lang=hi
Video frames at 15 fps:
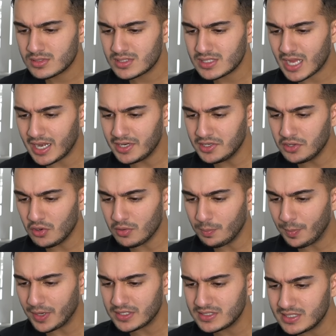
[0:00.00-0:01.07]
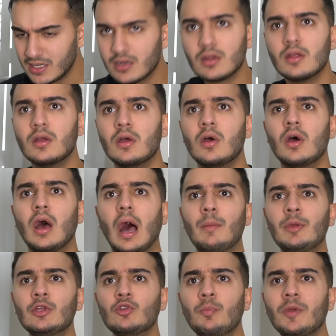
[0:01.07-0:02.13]
सेंड योर पिक्चर
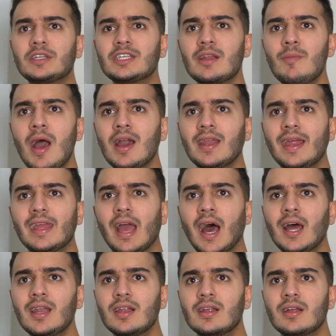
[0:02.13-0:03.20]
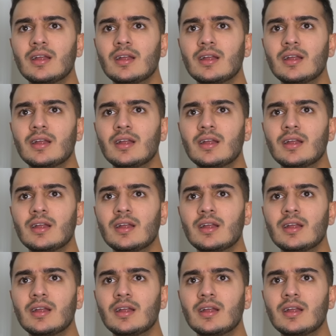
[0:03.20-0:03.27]
अभी ये तो पिक्चर मांग रहा है यार